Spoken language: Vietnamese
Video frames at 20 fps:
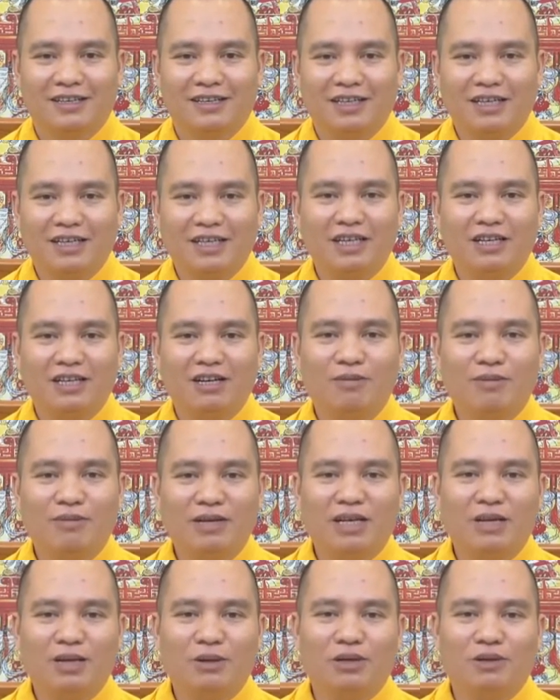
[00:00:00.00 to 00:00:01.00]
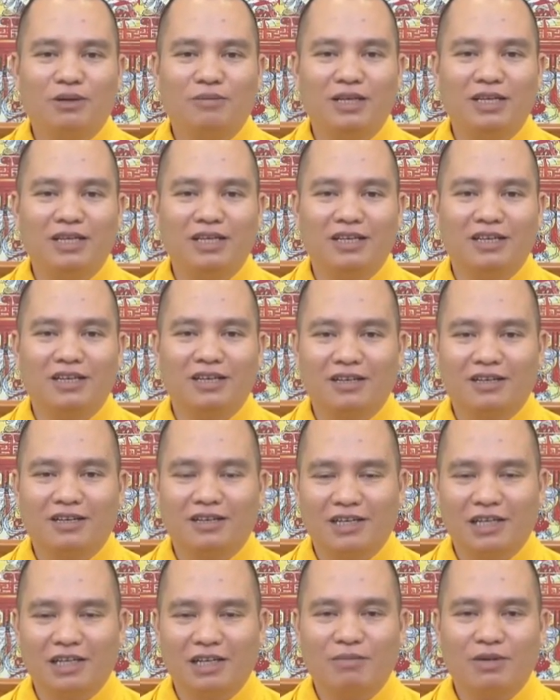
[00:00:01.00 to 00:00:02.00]
thì khi đó bắt đầu nó mới
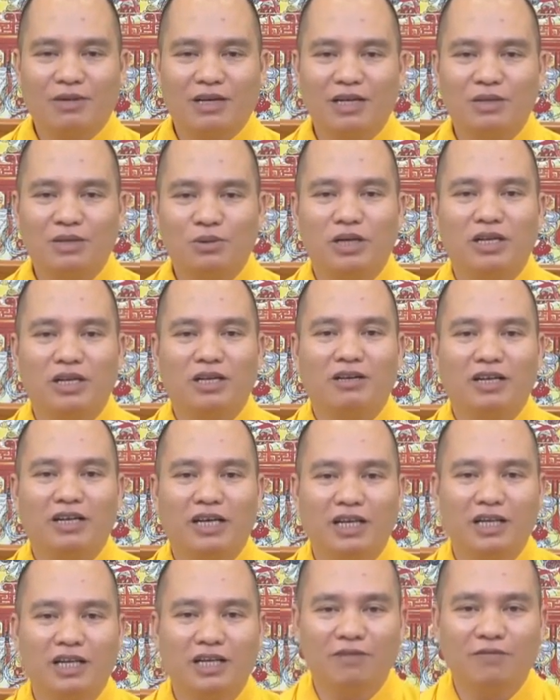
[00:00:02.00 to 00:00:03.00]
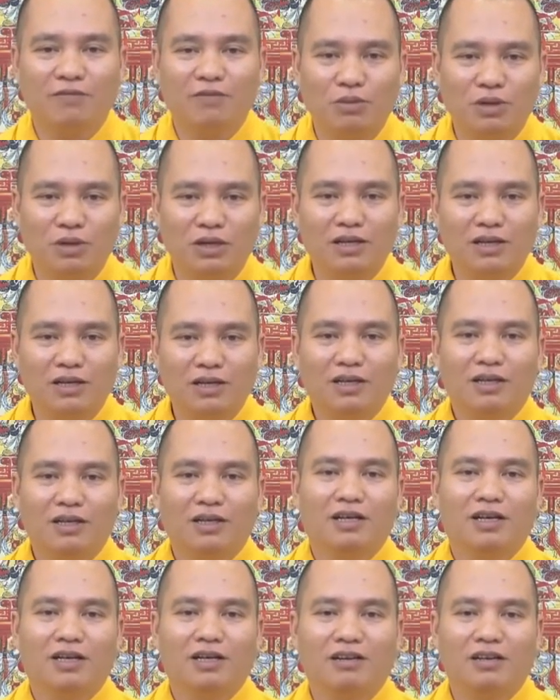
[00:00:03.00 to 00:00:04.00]
nếu mà cái duyên nó đến cái phúc
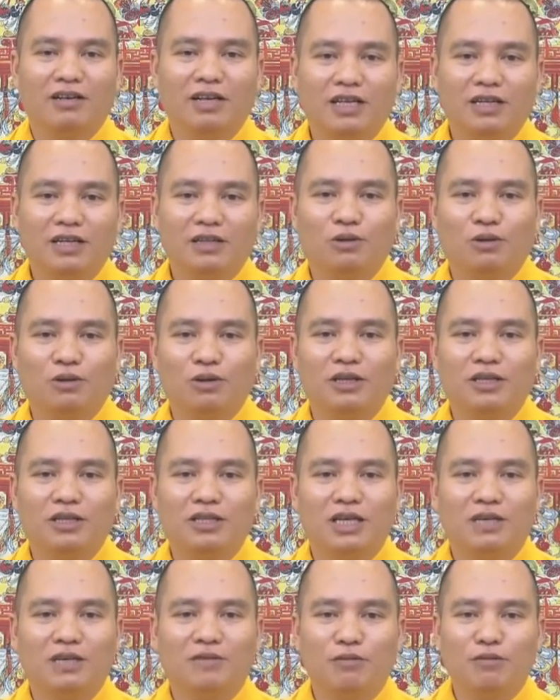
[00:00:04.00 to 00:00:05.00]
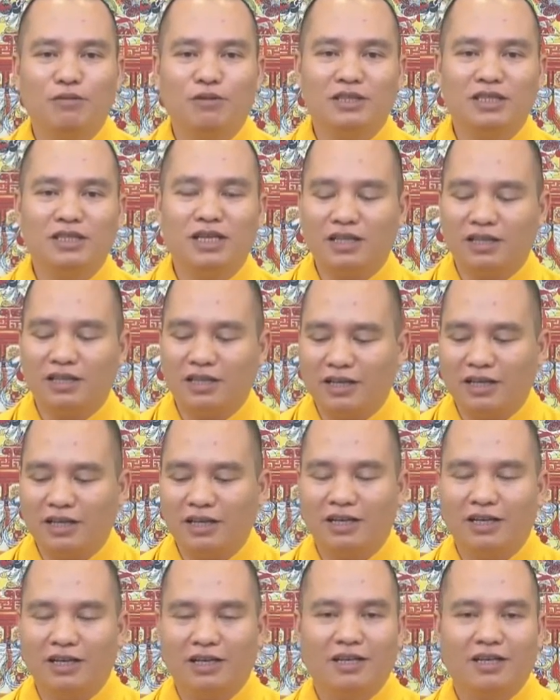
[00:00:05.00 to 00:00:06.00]
à, nó đến tội nó diệt phúc nó sinh thì
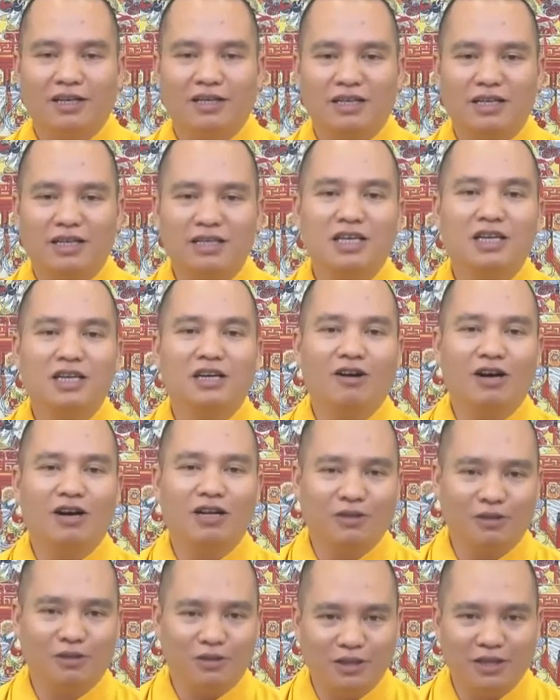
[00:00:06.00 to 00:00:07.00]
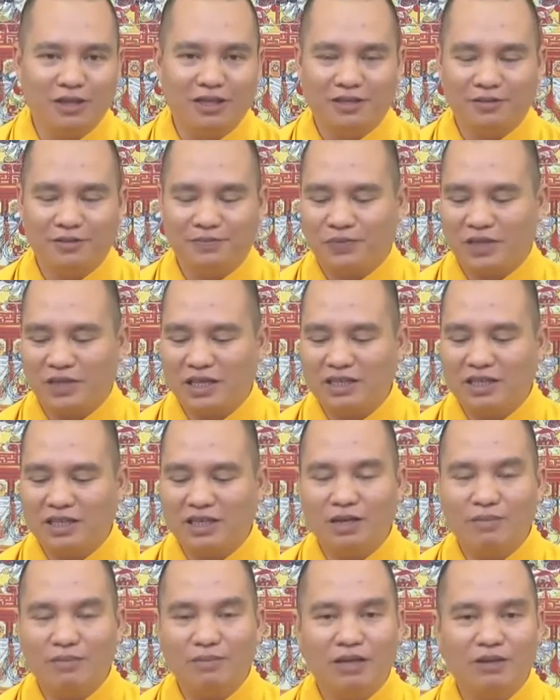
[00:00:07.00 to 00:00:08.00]
là sinh con thôi cái trường
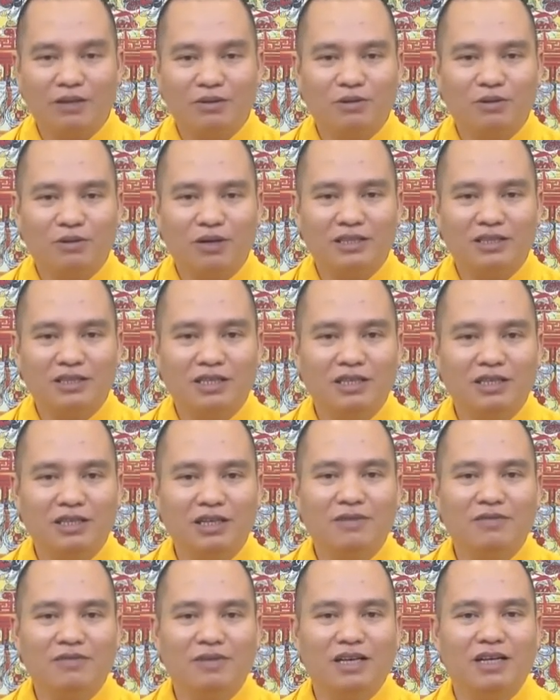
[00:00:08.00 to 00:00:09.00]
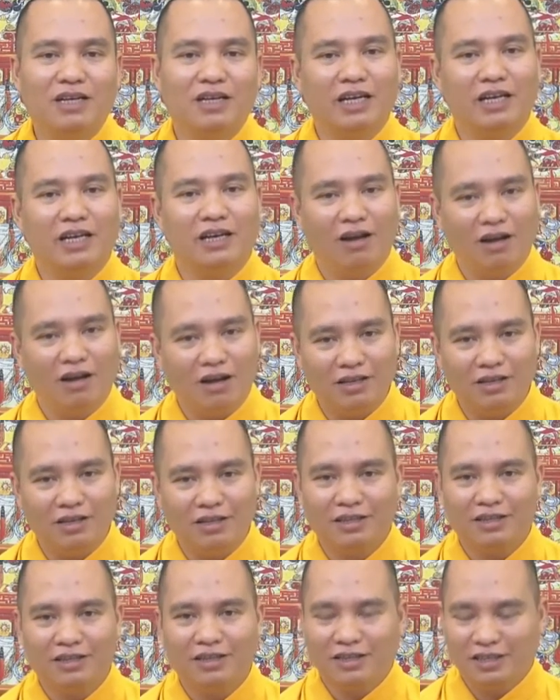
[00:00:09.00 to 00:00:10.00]
hợp này tôi nói xin nước về là cái đó
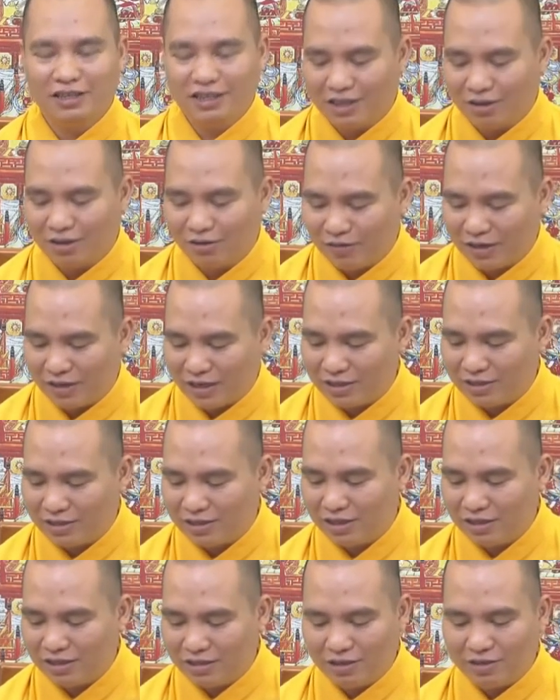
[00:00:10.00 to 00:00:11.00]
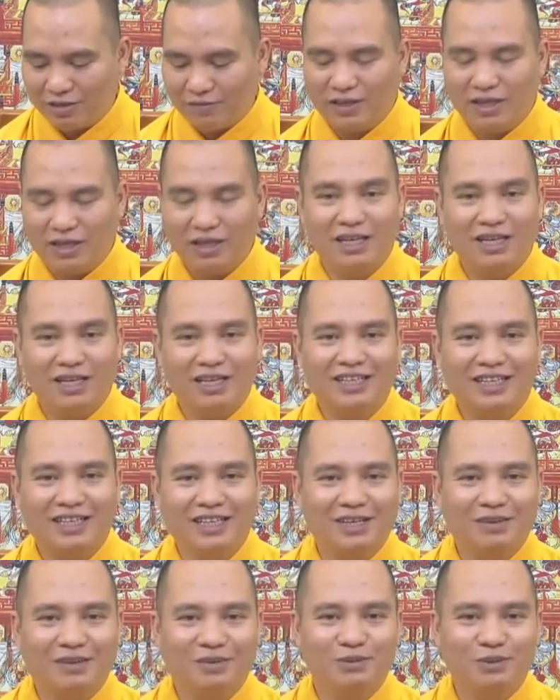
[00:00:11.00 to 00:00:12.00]
chứ không phải là xin nước về là
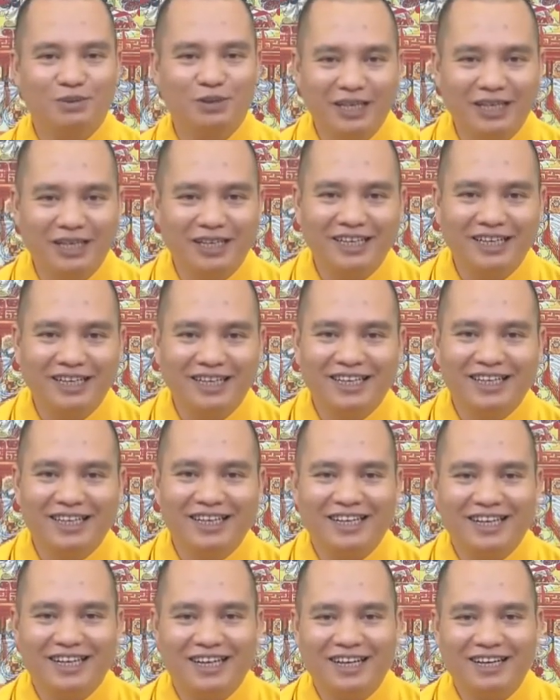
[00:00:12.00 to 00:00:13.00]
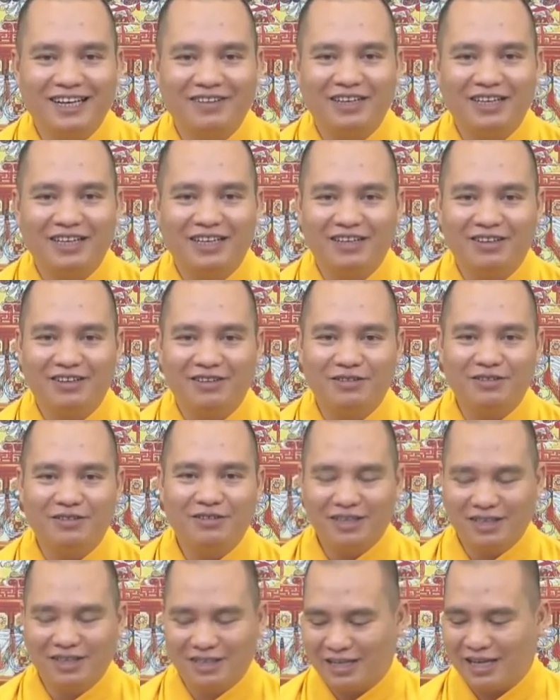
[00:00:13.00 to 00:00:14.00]
để cầu duyên à, phải hiểu
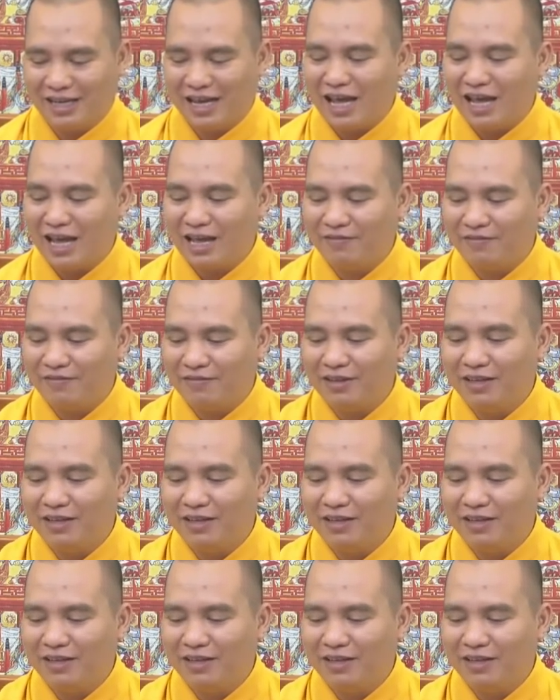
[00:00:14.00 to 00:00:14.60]
nghe